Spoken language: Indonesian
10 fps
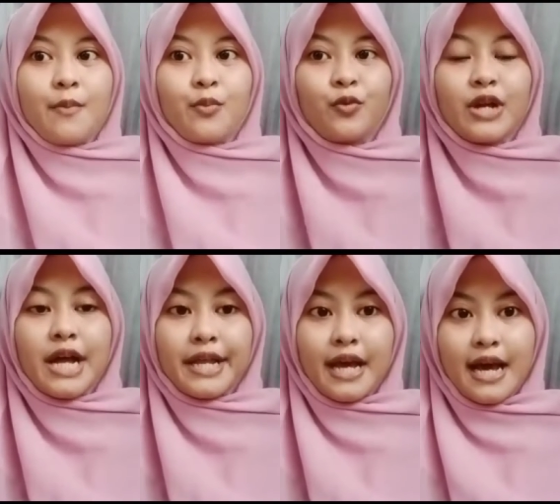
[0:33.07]

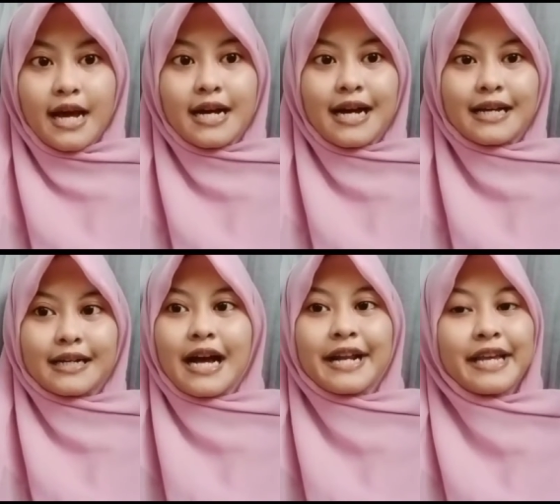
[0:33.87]
Mudahnya,
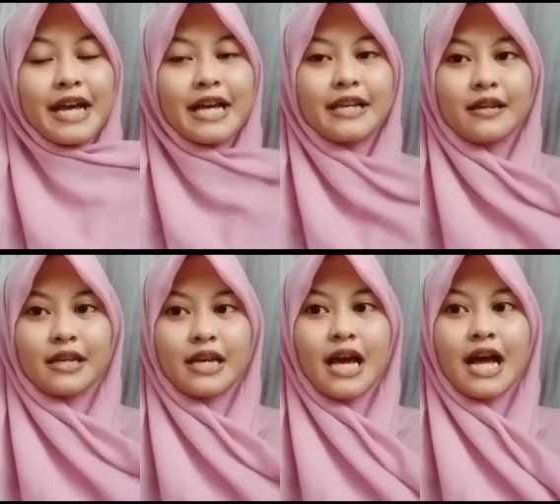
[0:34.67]
karena karya
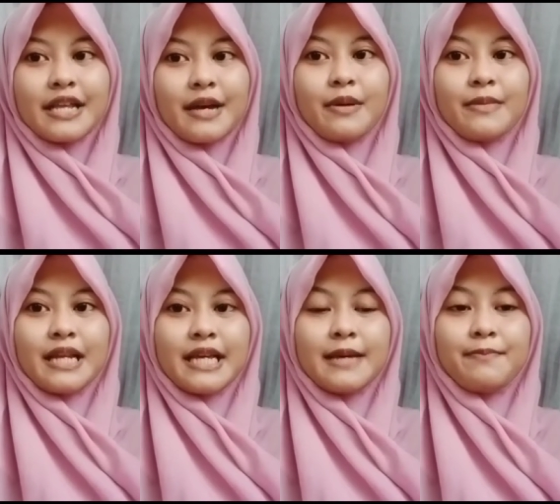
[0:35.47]
ini hanya
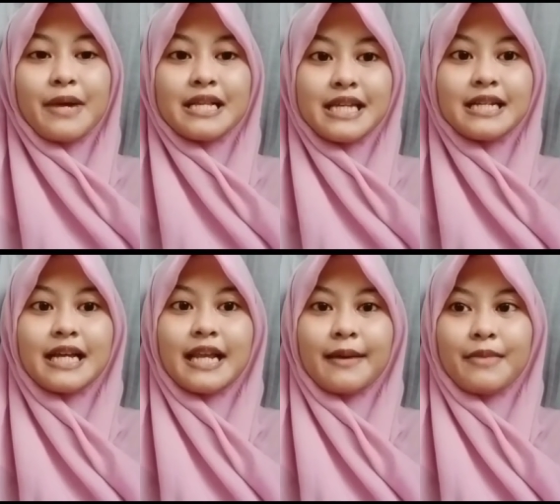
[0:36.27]
memiliki panjang
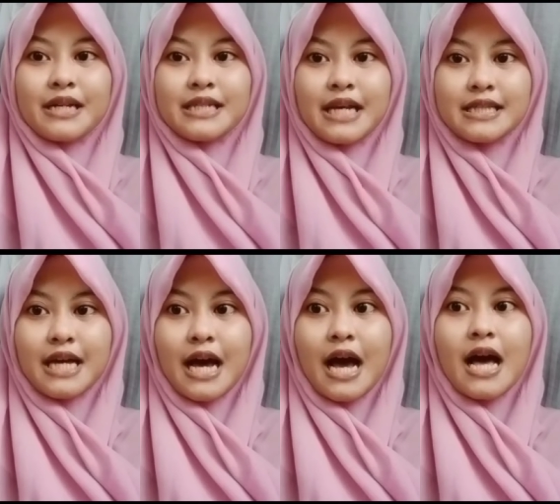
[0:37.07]
dan lebar
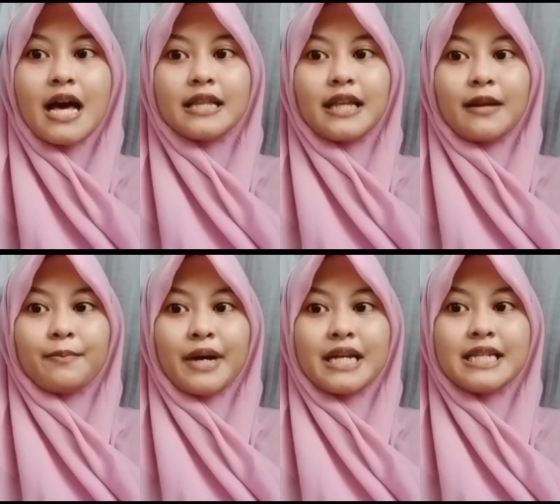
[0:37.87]
saja,
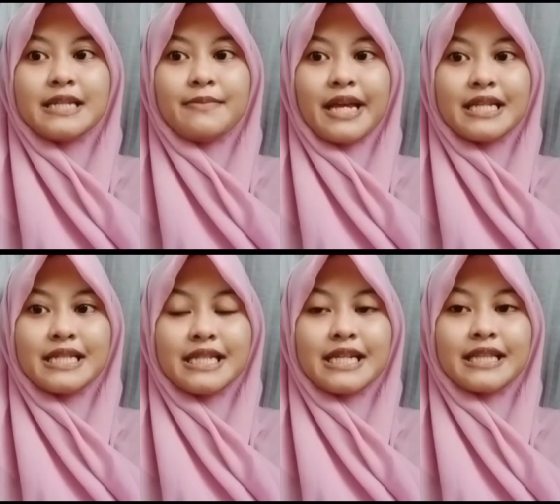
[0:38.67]
tanpa
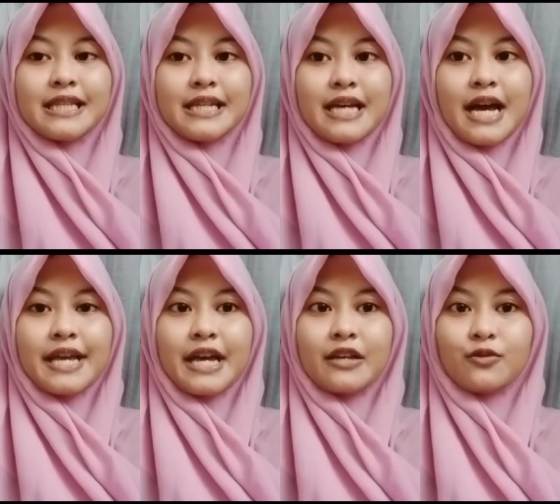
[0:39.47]
dimensi ketiga
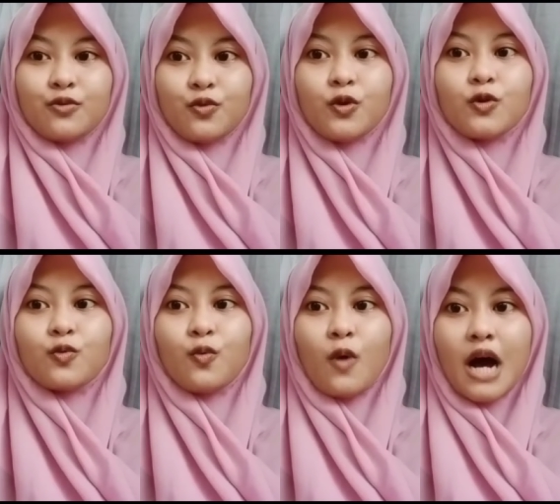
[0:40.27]
yaitu
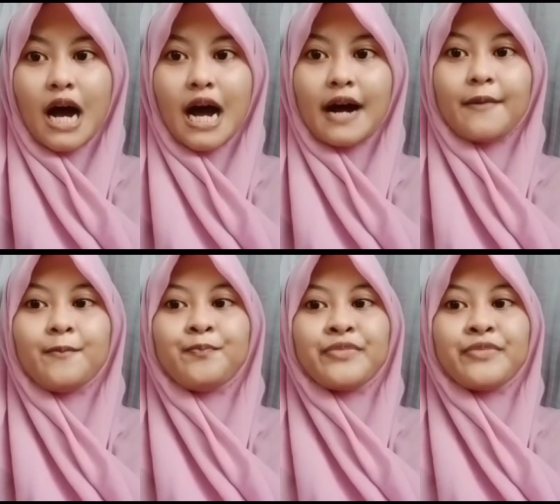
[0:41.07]
ruang.